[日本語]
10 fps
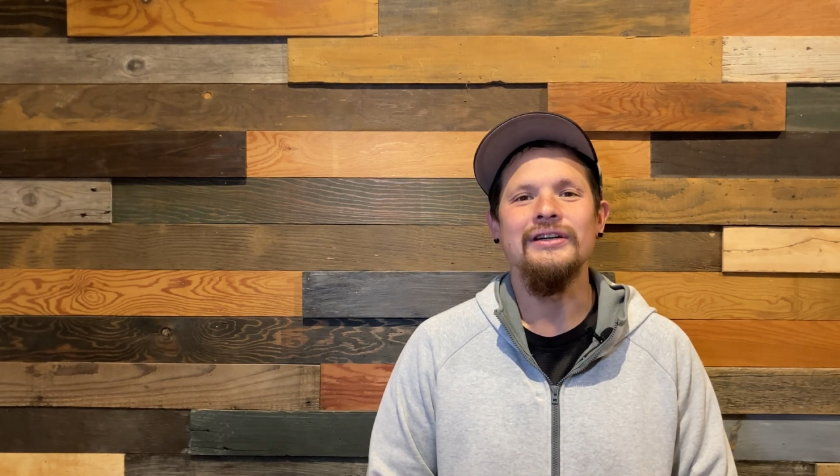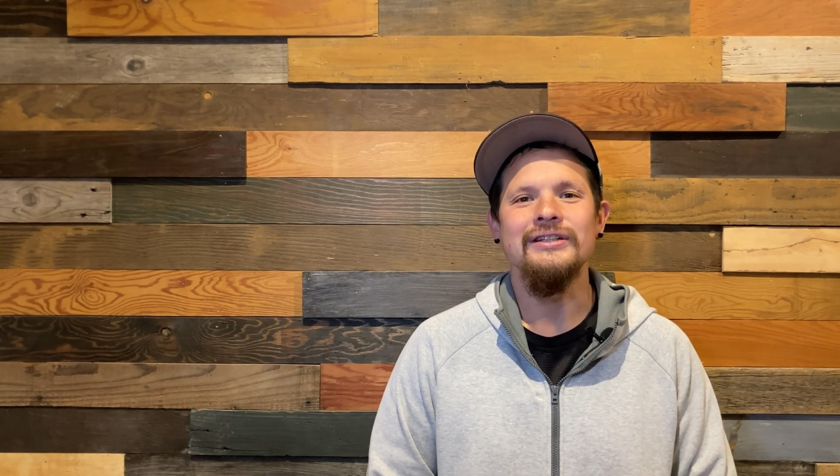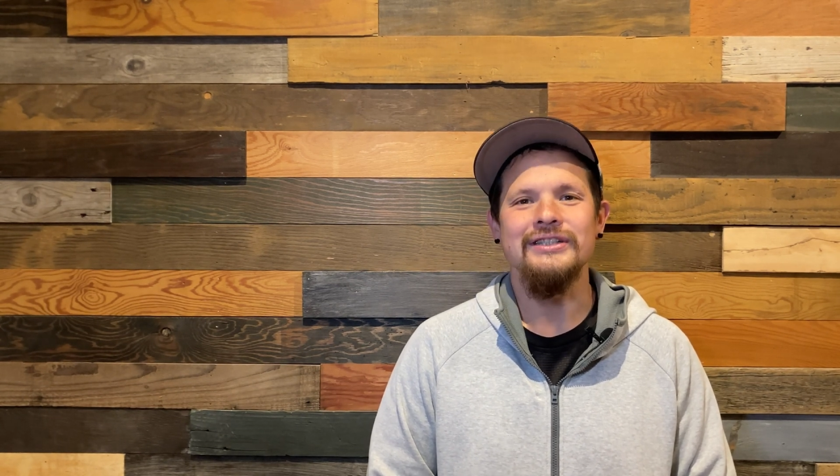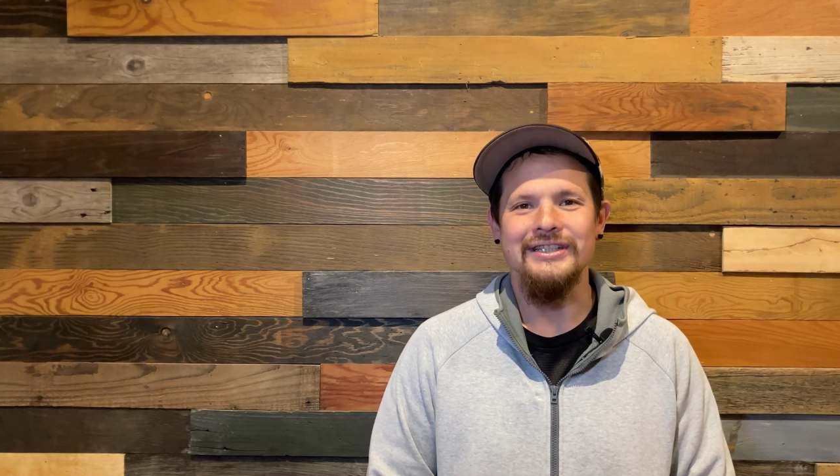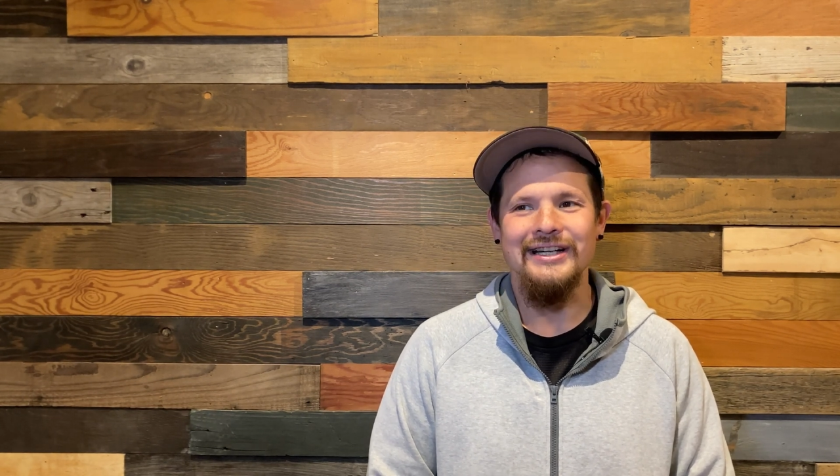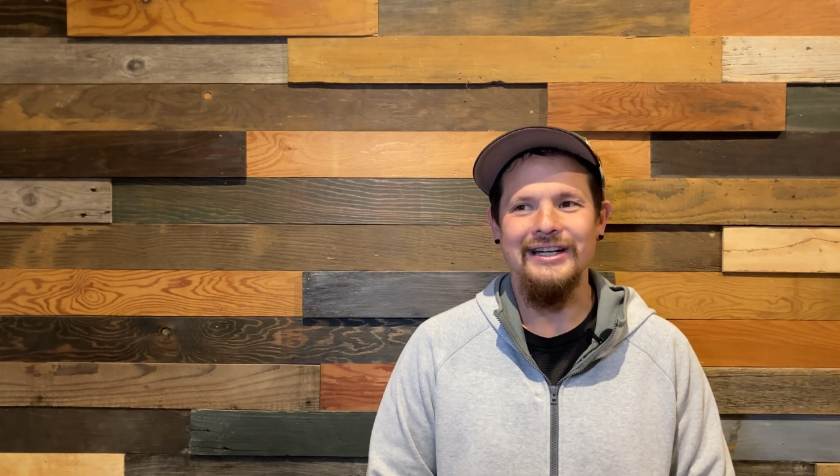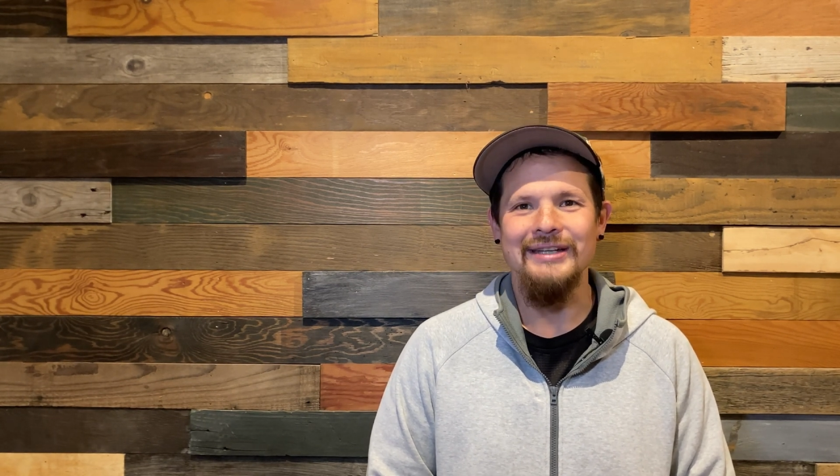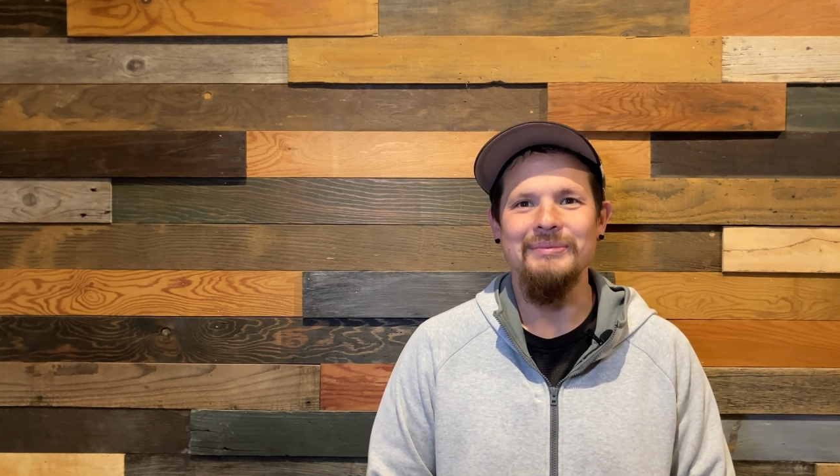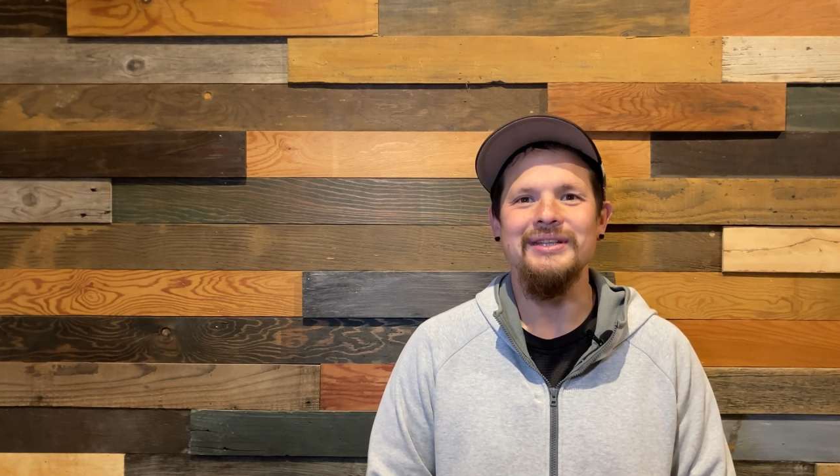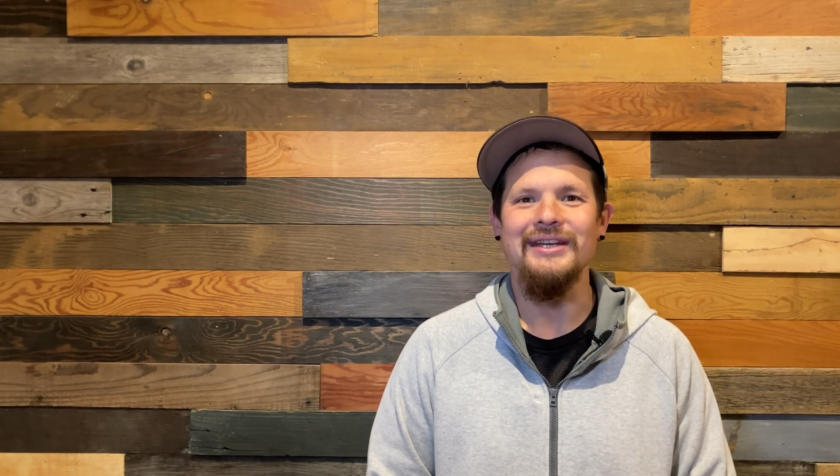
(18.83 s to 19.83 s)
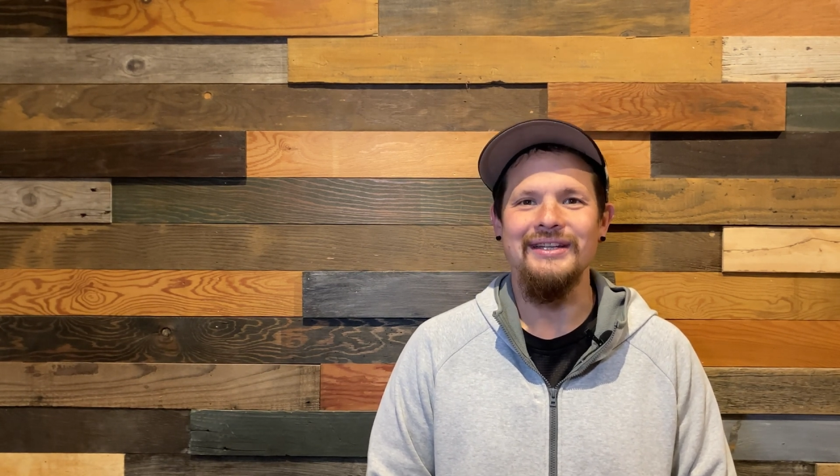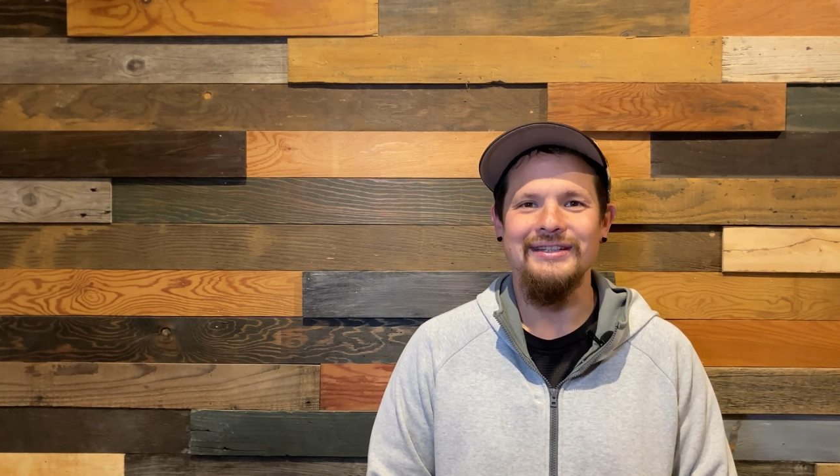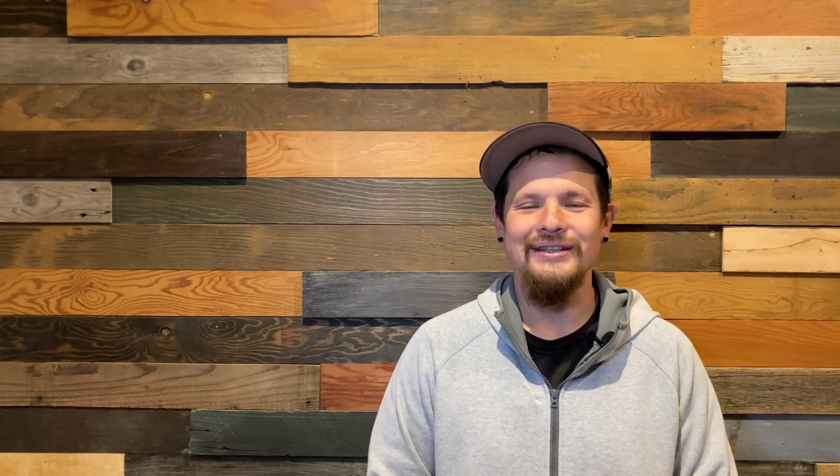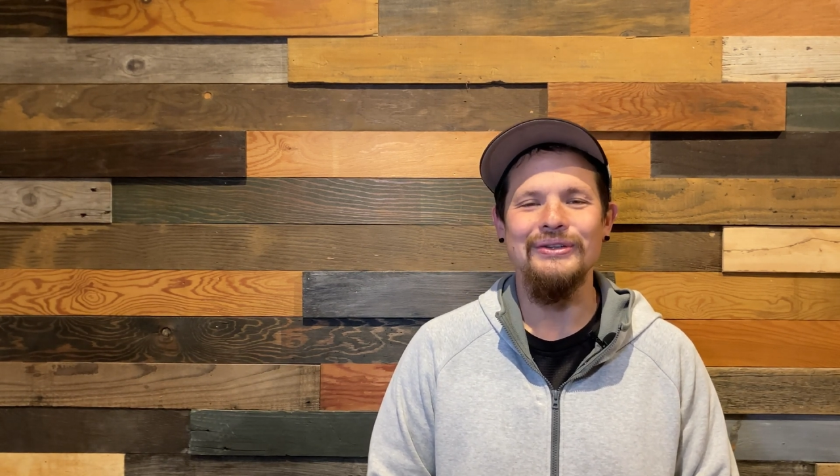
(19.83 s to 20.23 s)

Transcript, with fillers: しっかり見ていって、